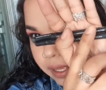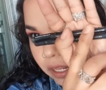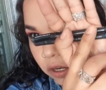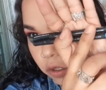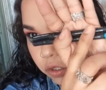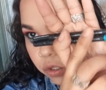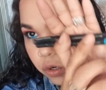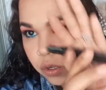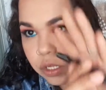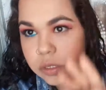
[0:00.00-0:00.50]
y el
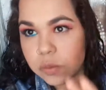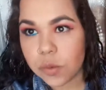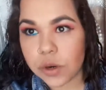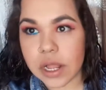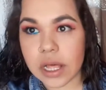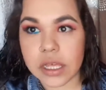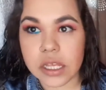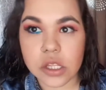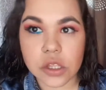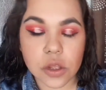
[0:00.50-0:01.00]
otro es
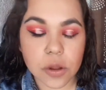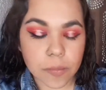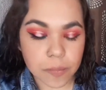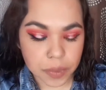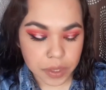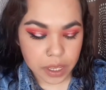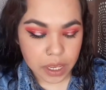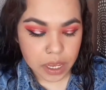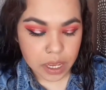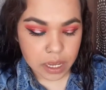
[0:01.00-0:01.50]
moradito.
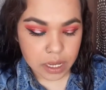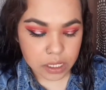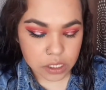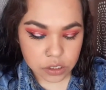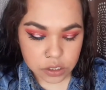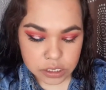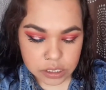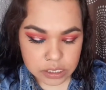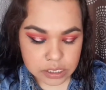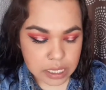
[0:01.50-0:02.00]

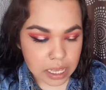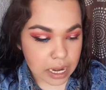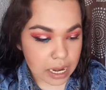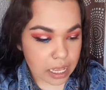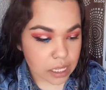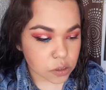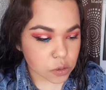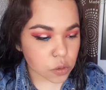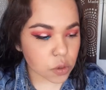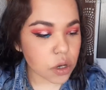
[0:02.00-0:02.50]
Entonces el
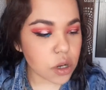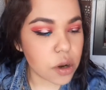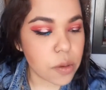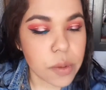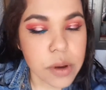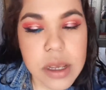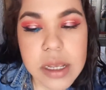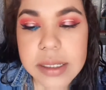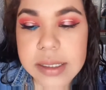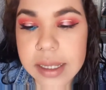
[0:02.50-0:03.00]
azul lo
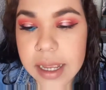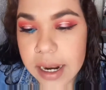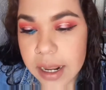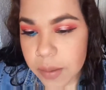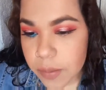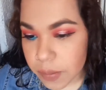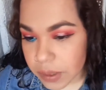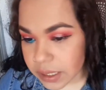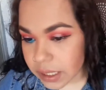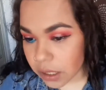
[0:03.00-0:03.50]
voy a estar
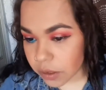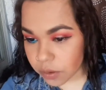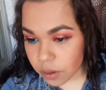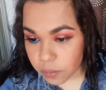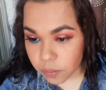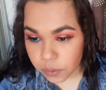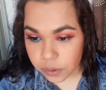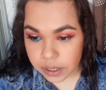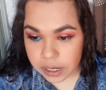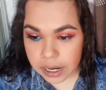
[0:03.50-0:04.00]
empezando a
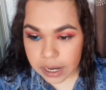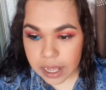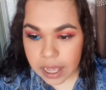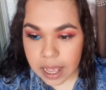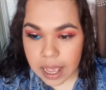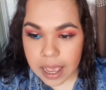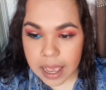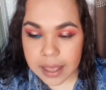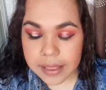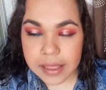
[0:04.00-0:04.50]
poner
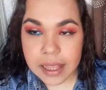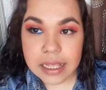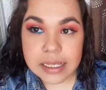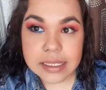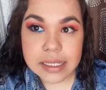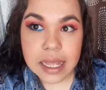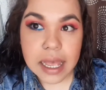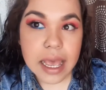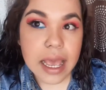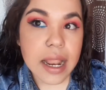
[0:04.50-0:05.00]

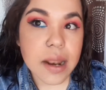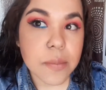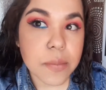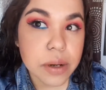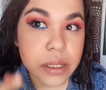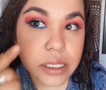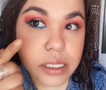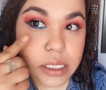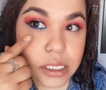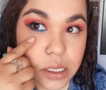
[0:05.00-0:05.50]
desde el
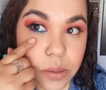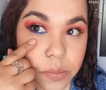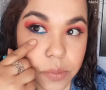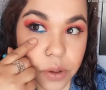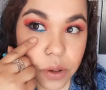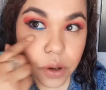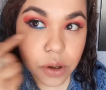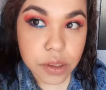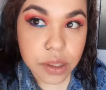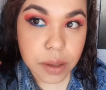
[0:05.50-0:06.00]

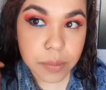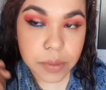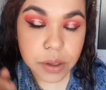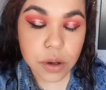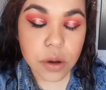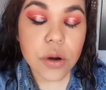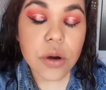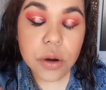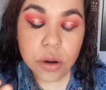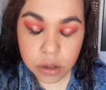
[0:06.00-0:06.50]
principio de mi
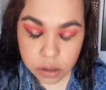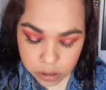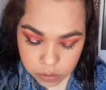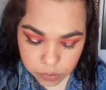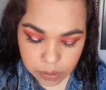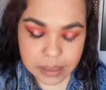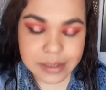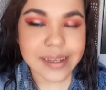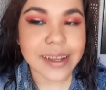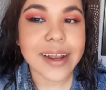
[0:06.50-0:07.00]
ojo. Los
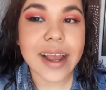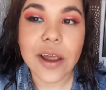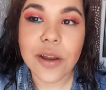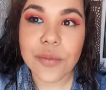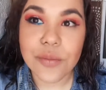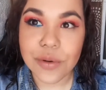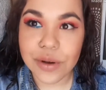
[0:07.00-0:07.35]
voy a acercar un